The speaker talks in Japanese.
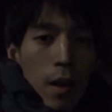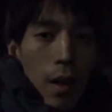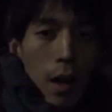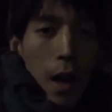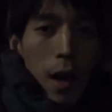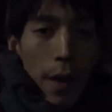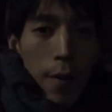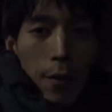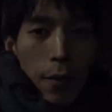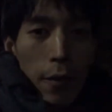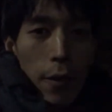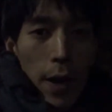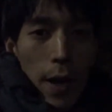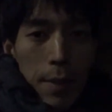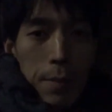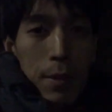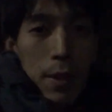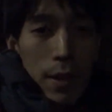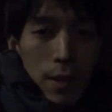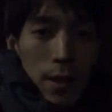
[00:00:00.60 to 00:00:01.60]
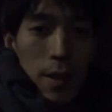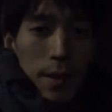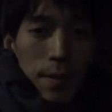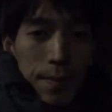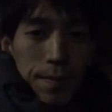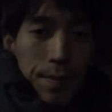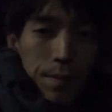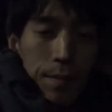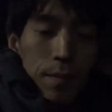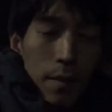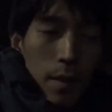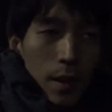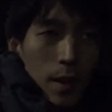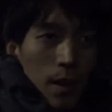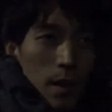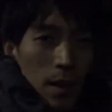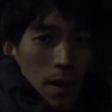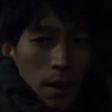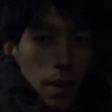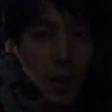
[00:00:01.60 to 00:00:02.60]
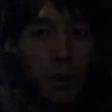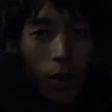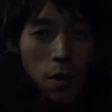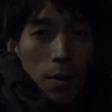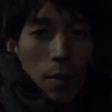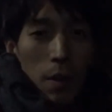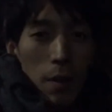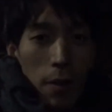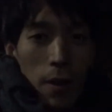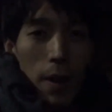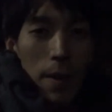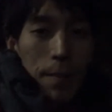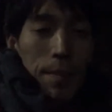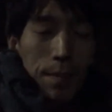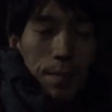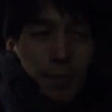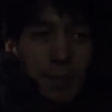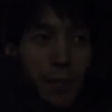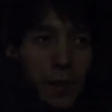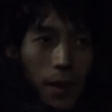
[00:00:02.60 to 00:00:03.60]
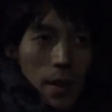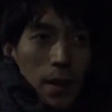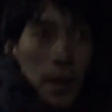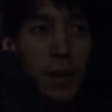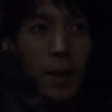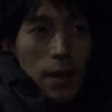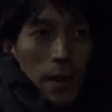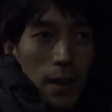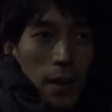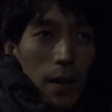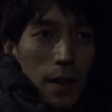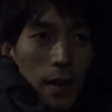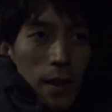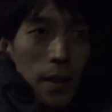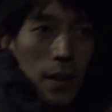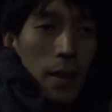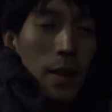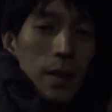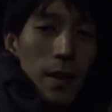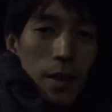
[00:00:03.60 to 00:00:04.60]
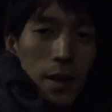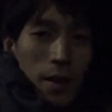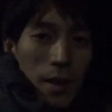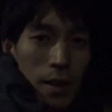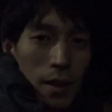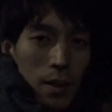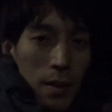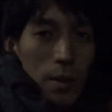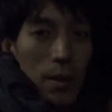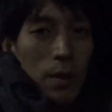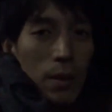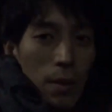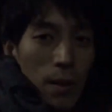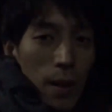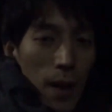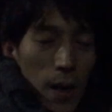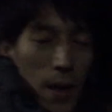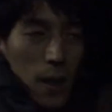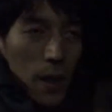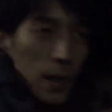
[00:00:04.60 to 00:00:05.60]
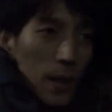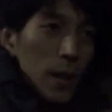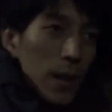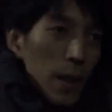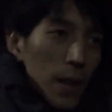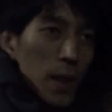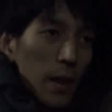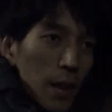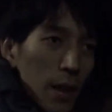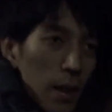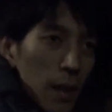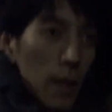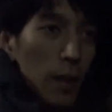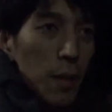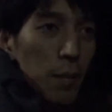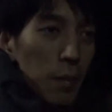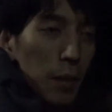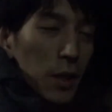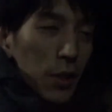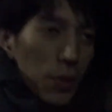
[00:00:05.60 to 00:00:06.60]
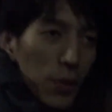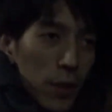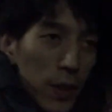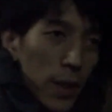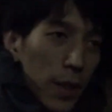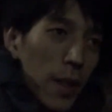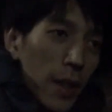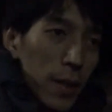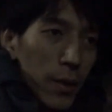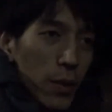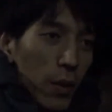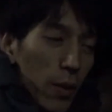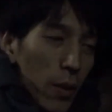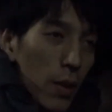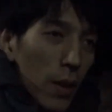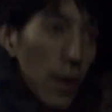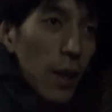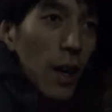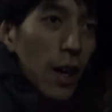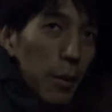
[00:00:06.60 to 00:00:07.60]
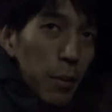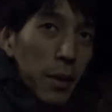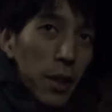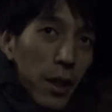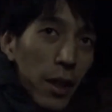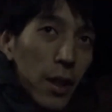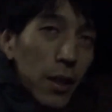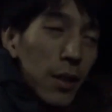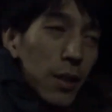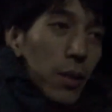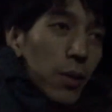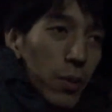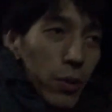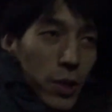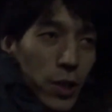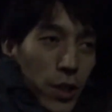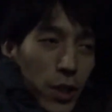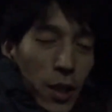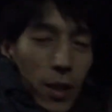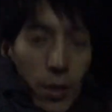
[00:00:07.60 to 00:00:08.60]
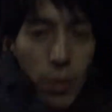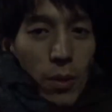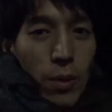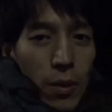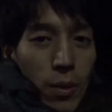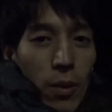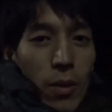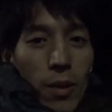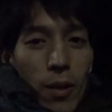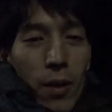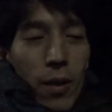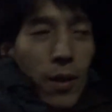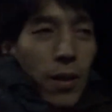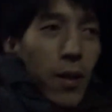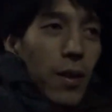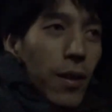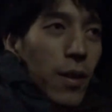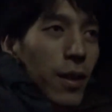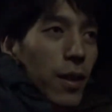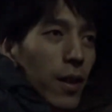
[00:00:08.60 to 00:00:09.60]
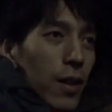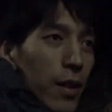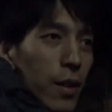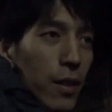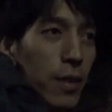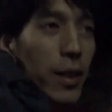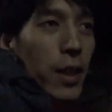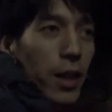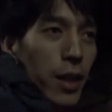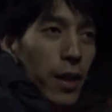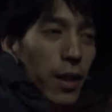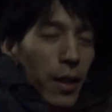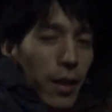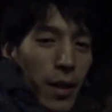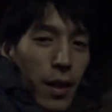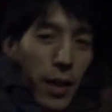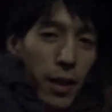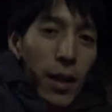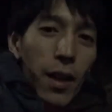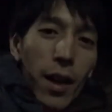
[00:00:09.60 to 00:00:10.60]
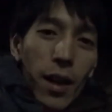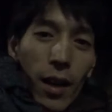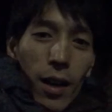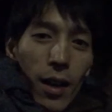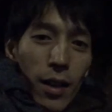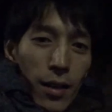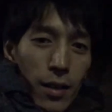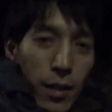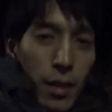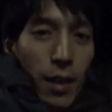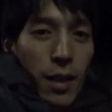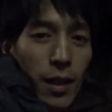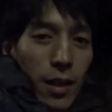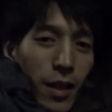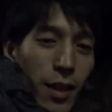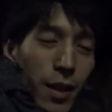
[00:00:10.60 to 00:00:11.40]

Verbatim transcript: Hi everyone, I'm 鉄こんばんは、えー、今日は毎週1回のアメリカ人のおじいちゃんとの定例会があって、